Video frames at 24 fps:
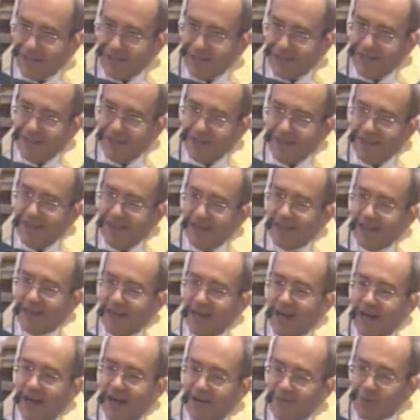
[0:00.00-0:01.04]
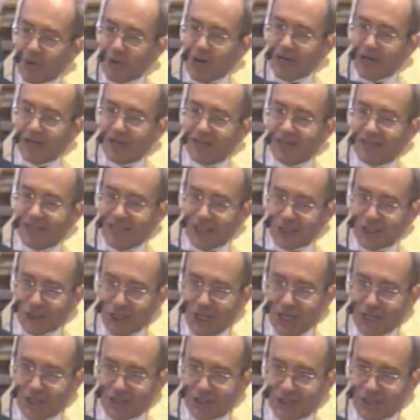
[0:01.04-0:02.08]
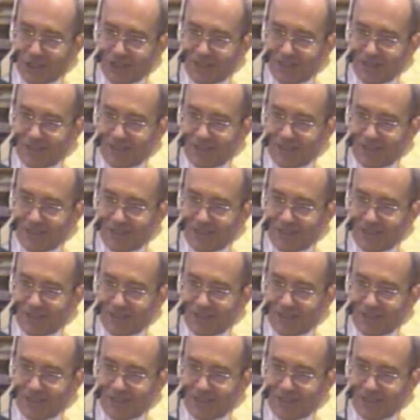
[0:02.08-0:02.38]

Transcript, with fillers: euh, à avoir la charge.